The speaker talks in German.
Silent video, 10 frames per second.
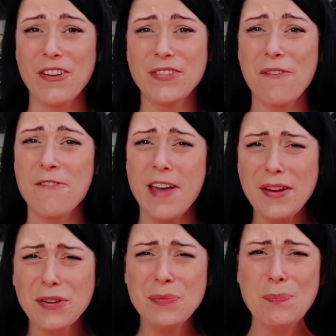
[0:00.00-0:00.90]
aus
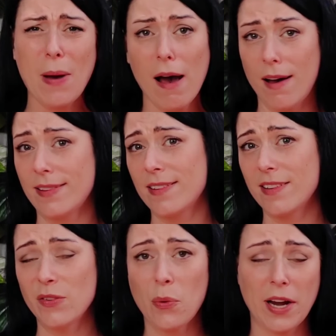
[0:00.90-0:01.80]
welchen Parts
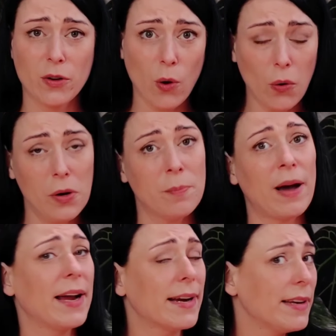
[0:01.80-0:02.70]
so ein Kolben
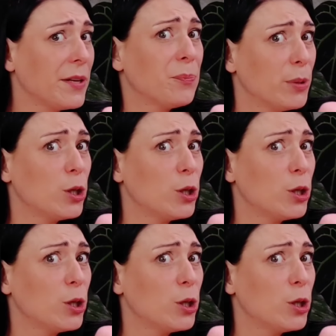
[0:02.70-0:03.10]
eigentlich